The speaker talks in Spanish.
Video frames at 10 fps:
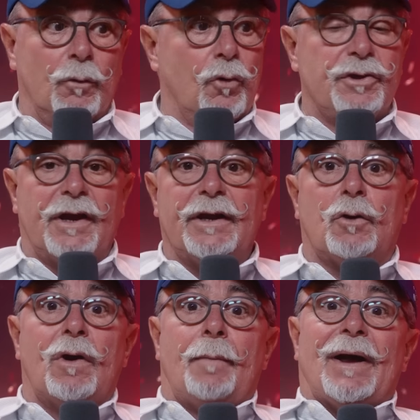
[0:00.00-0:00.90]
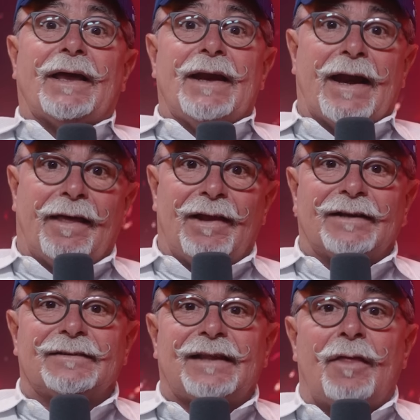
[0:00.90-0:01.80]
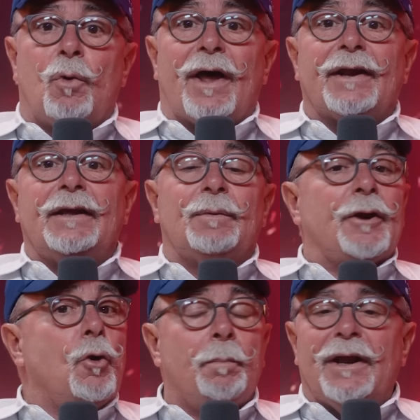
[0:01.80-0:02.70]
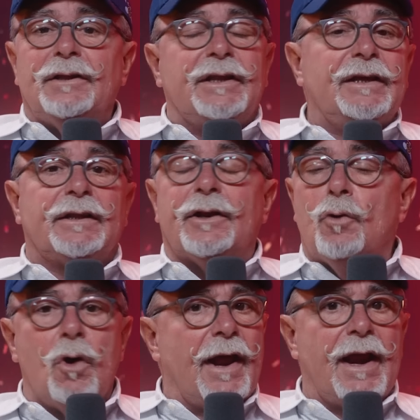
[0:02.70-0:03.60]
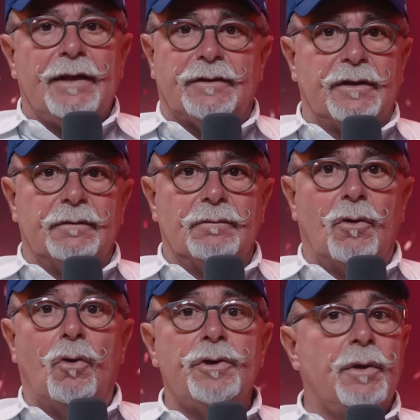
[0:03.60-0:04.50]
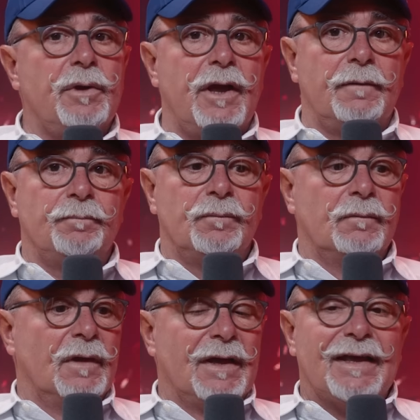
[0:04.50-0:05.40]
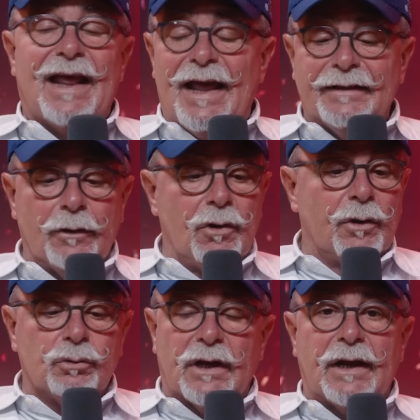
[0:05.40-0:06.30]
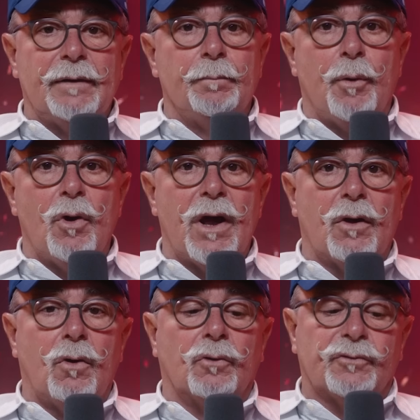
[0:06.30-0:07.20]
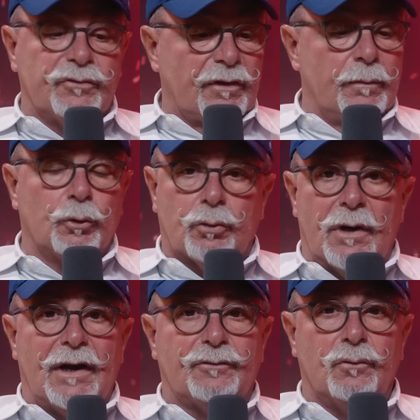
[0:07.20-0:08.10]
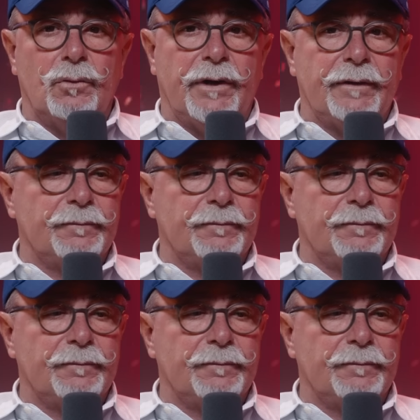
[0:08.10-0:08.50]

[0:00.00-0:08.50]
oye, ni con la maquinaria del Estado arriba, no prendiste y no ganaste. Oye bien. Y a la gente no le gusta que le impongan cosas y se demostró en las urnas.